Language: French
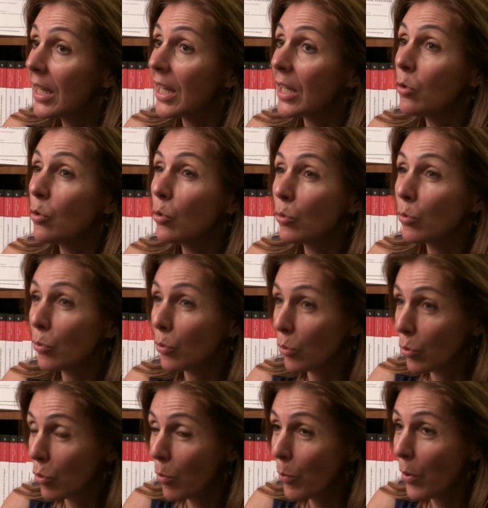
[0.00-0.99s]
et de
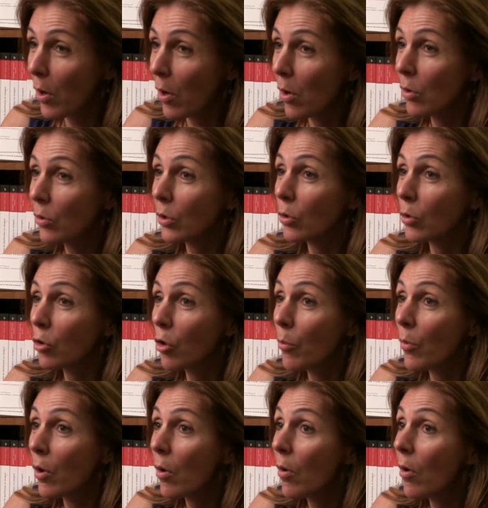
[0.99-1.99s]
comprendre
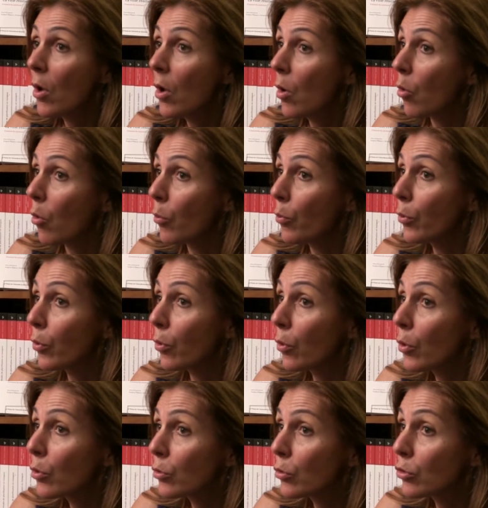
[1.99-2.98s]
comment on peut
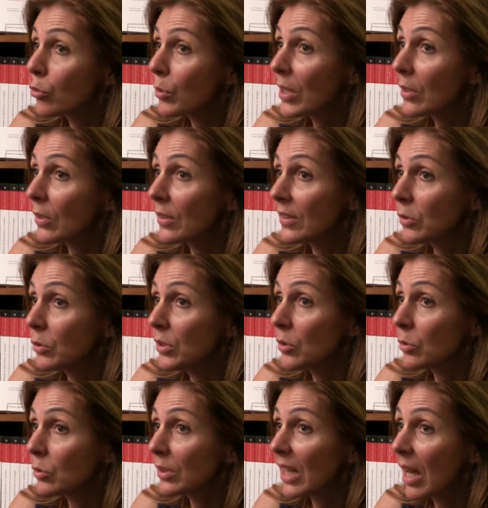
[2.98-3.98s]
reconstruire dans ces zones
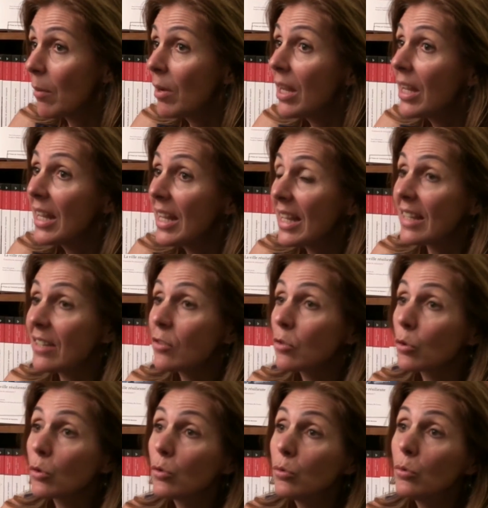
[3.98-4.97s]
inondables et
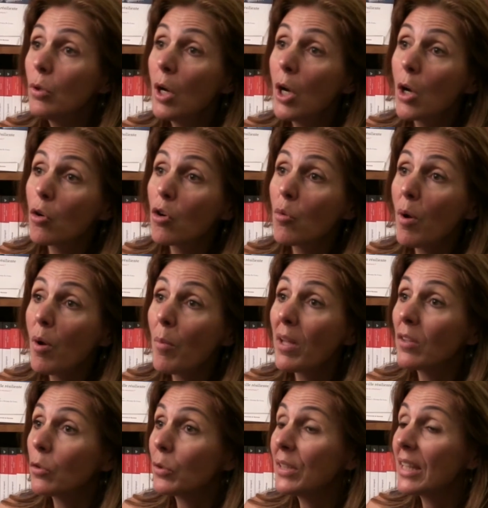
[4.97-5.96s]
surtout comment
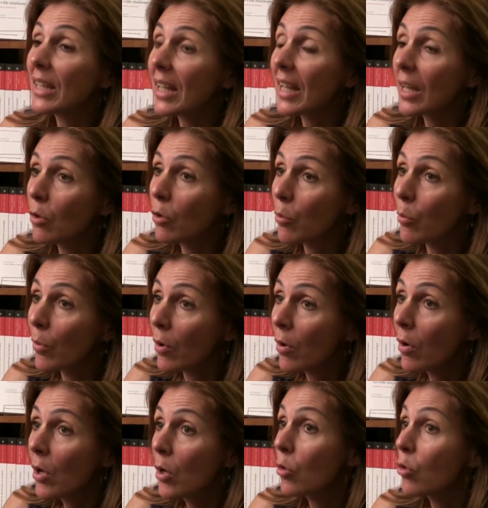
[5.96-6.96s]
mettre des
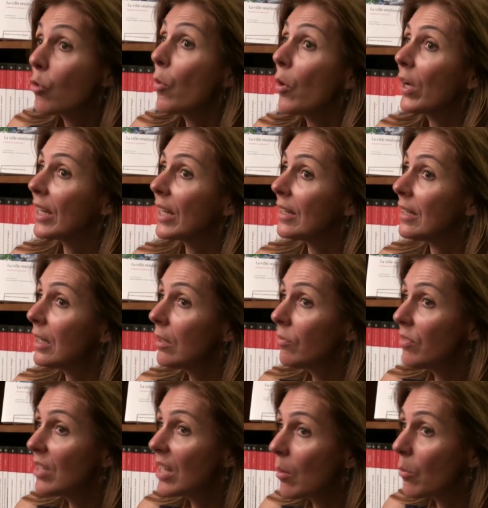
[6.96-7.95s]
règlements, comment aider
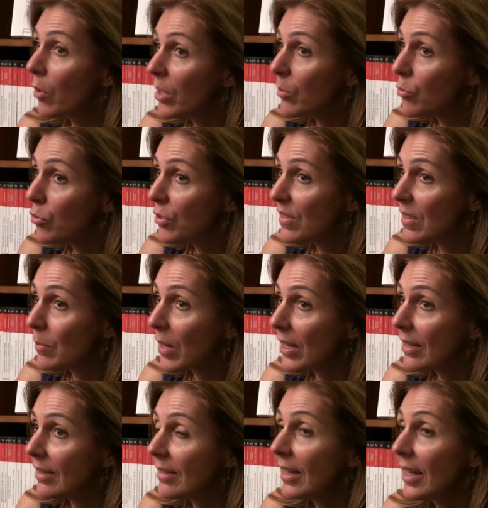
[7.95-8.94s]
finalement les
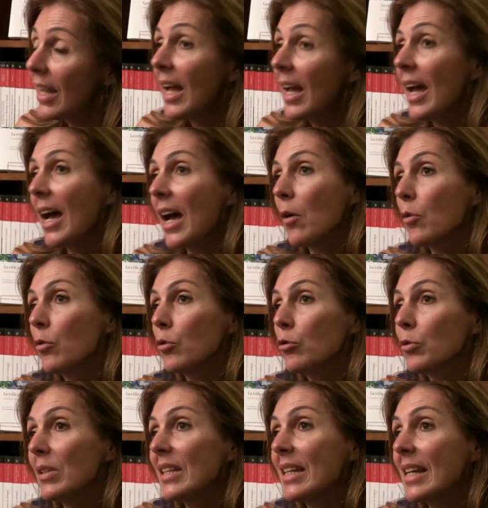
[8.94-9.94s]
municipalités à
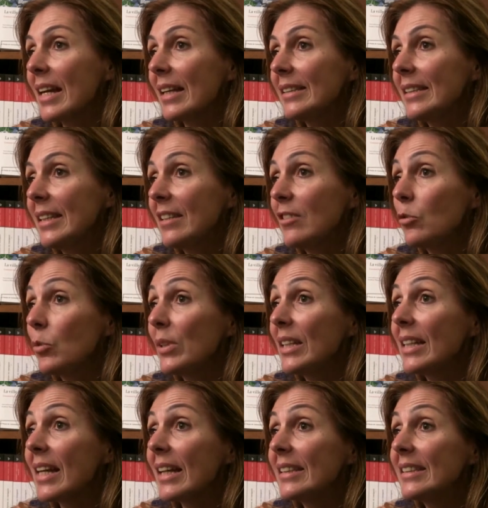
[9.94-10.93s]
reconstruire des quartiers qui soient des
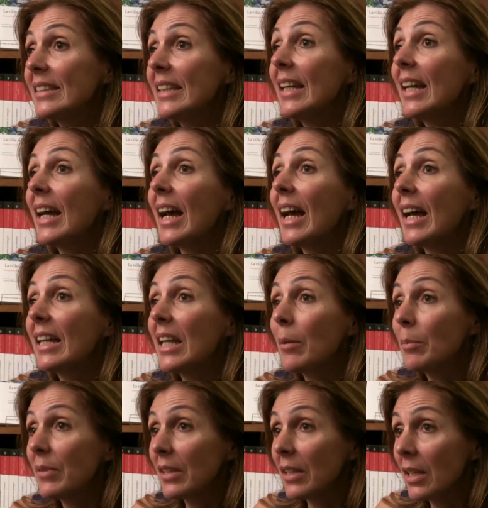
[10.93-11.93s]
quartiers
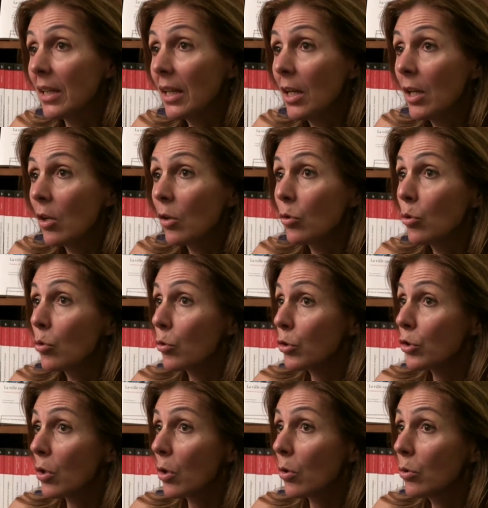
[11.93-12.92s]
adaptés. Donc on
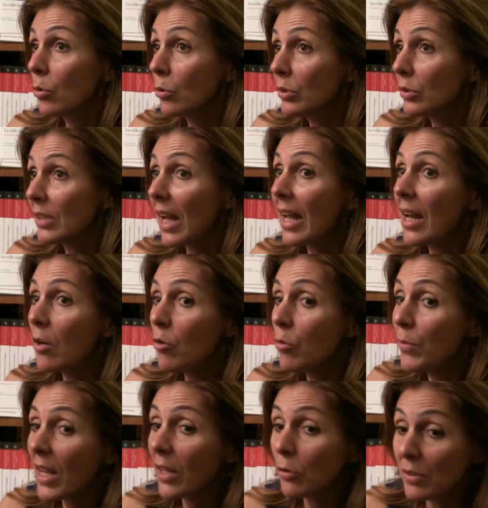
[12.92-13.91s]
se rend compte à la
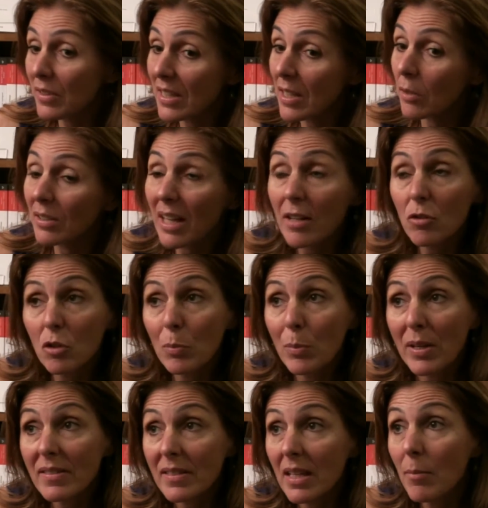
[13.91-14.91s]
lumière de ce qui est en train de se
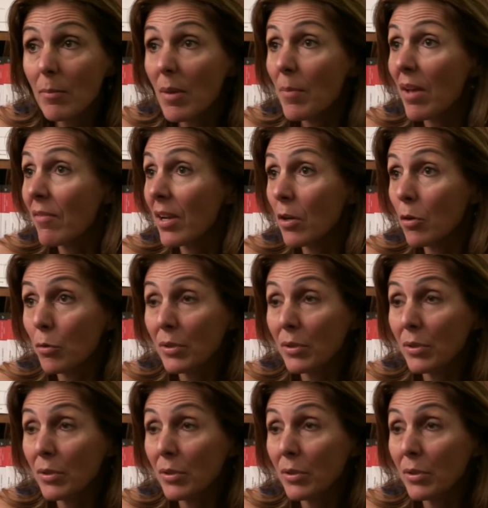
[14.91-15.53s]
passer, même avec le